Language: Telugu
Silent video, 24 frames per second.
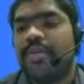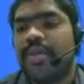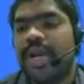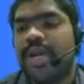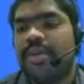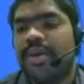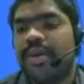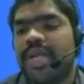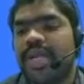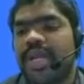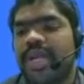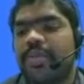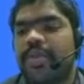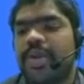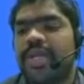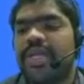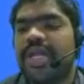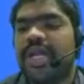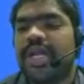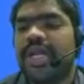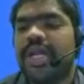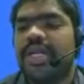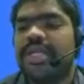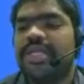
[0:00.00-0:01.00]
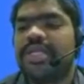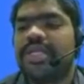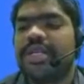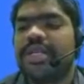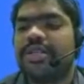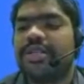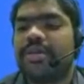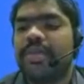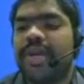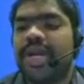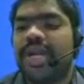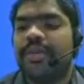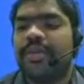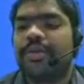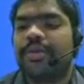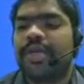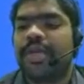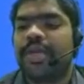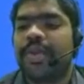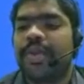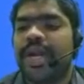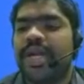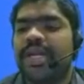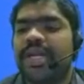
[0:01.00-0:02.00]
మళ్ళీ మనం దాన్ని ఎప్పుడైతే రిలీజ్ చేస్తున్నాం మళ్ళీ
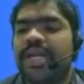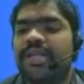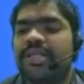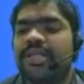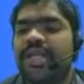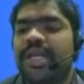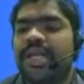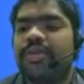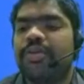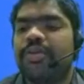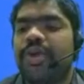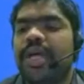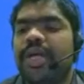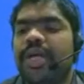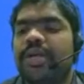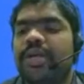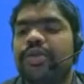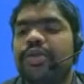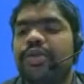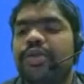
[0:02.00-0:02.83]
ఏమవుతున్నాయి పార్టికల్స్ అన్నీ కూడా